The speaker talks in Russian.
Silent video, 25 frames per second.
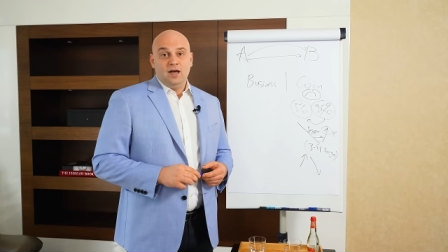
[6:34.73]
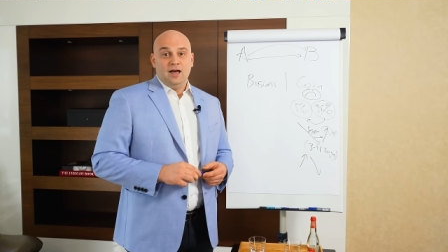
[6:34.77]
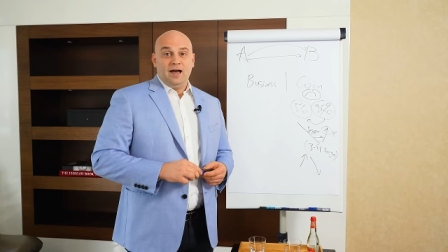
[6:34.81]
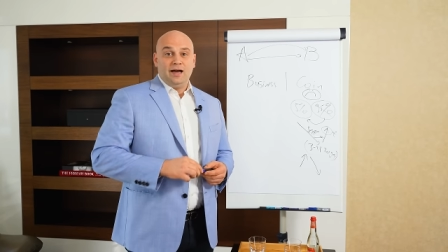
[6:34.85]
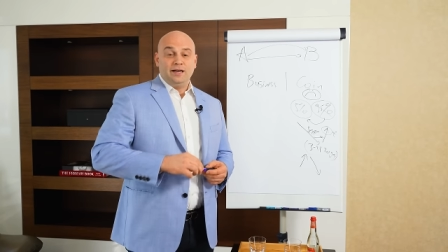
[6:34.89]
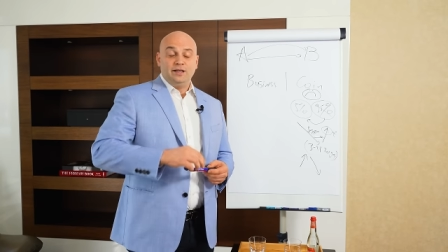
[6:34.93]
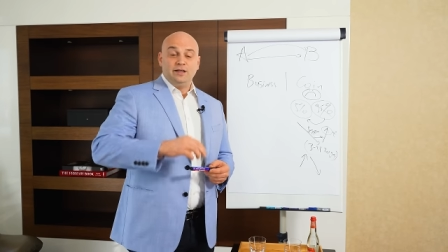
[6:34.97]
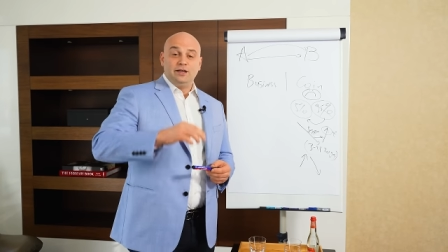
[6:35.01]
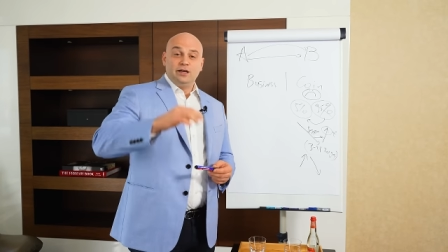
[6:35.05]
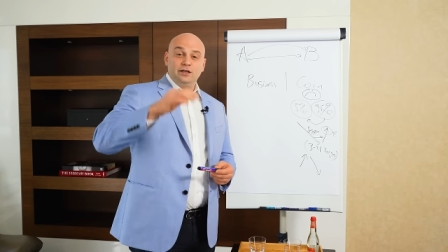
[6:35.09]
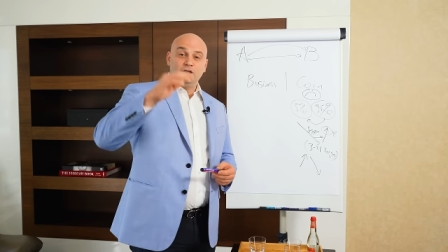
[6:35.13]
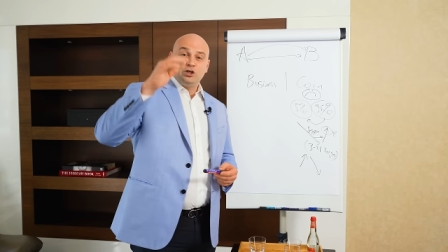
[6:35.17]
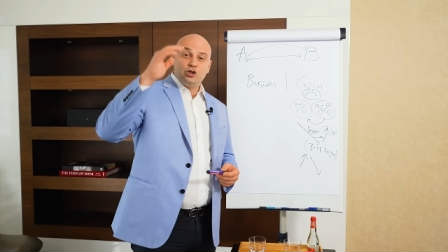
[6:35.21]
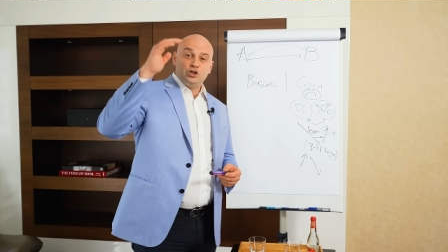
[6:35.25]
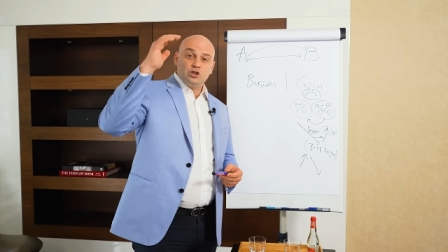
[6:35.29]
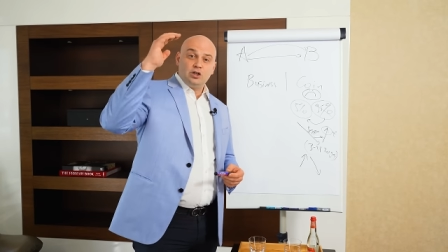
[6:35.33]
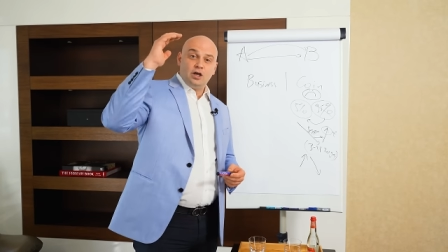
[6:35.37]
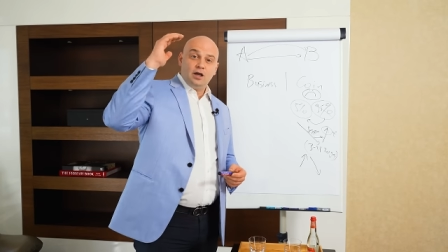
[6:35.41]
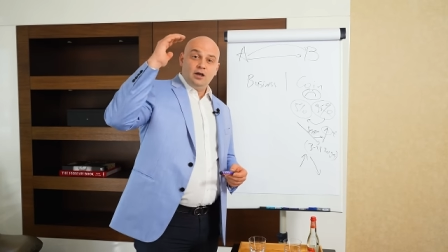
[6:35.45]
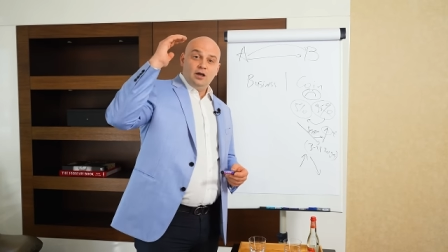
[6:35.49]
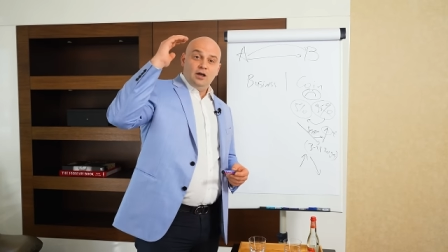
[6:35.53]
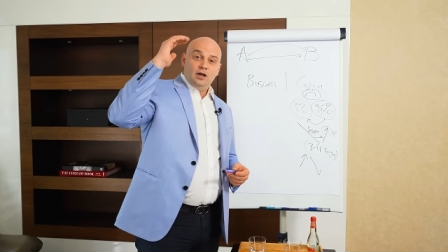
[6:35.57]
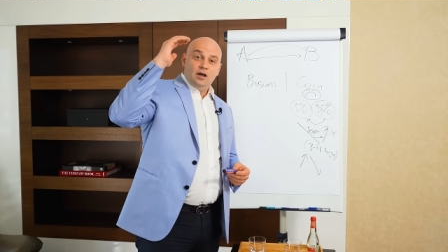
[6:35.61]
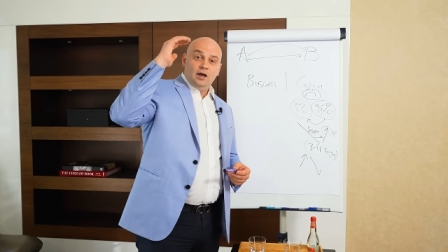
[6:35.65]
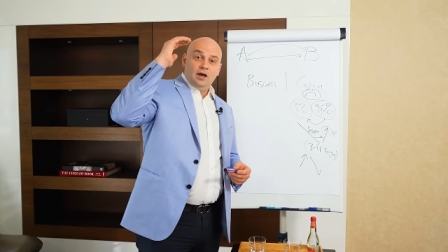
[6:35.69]
Они,
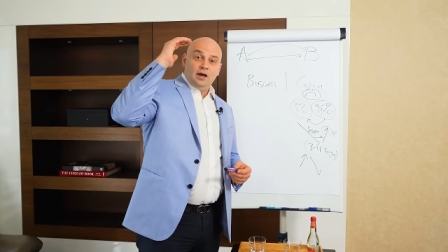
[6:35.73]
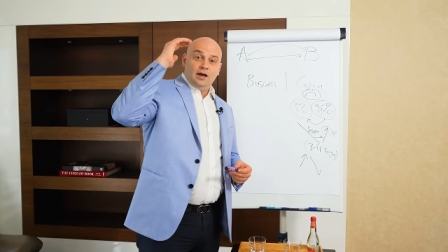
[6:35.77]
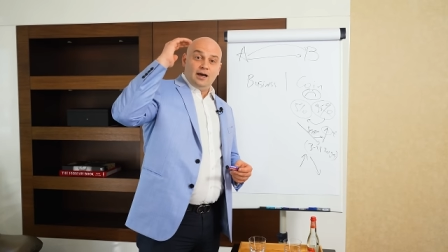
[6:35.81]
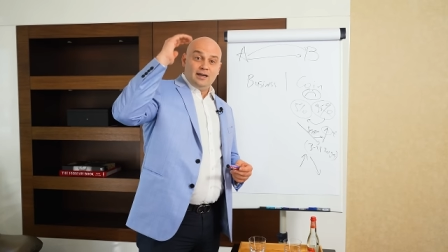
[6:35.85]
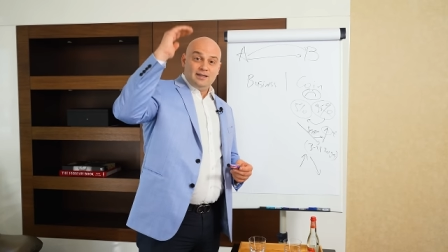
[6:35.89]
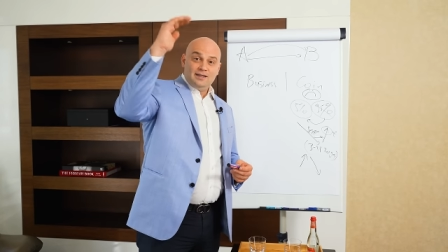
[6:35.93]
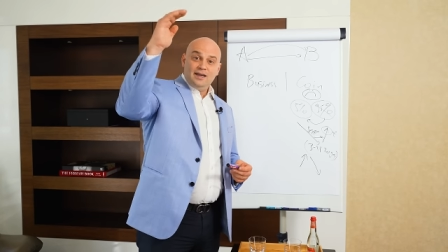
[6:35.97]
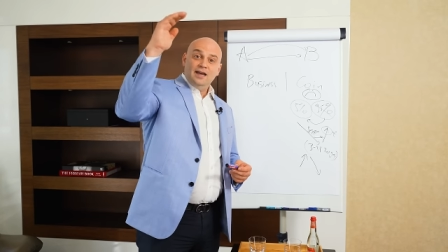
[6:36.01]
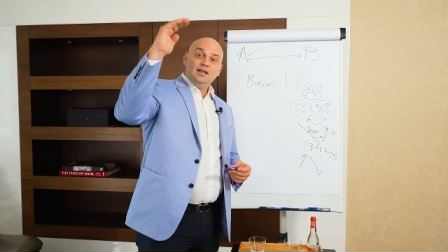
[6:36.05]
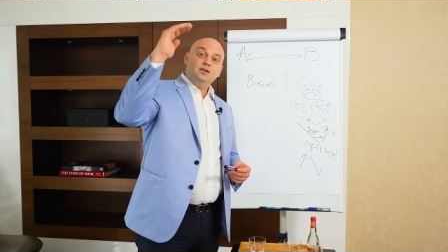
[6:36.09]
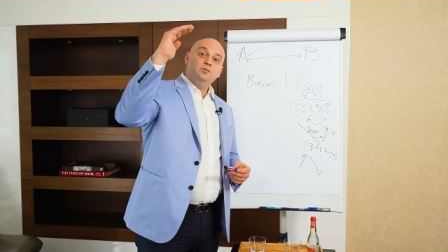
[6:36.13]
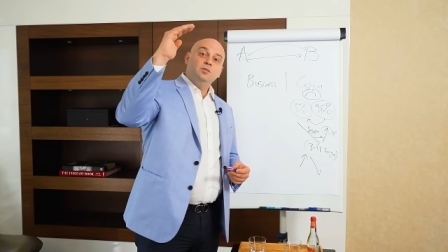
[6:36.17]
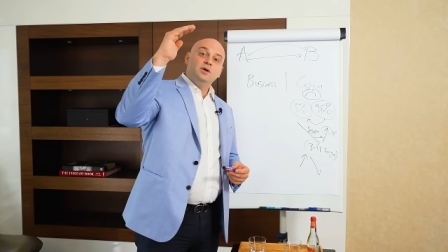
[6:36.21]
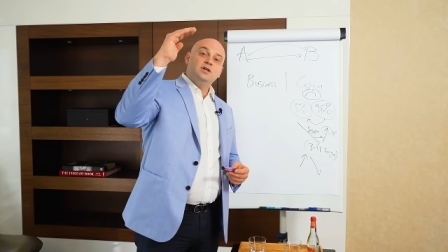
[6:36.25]
конечно, хотят